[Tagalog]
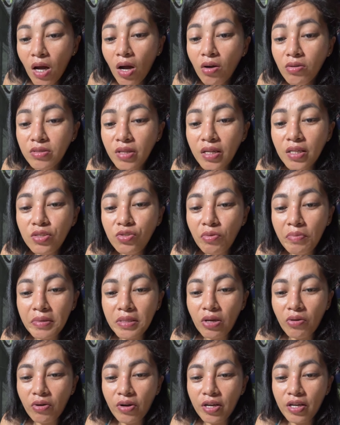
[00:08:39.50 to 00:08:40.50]
Ang tanin niyo
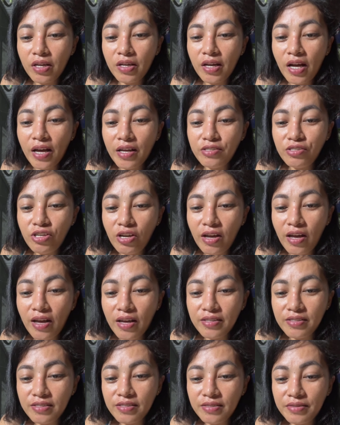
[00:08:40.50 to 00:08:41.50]
bitaw ay, eh. Hi
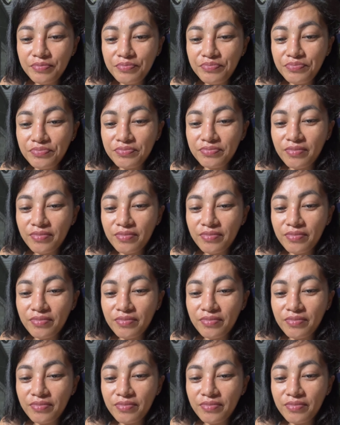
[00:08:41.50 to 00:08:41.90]
Jess.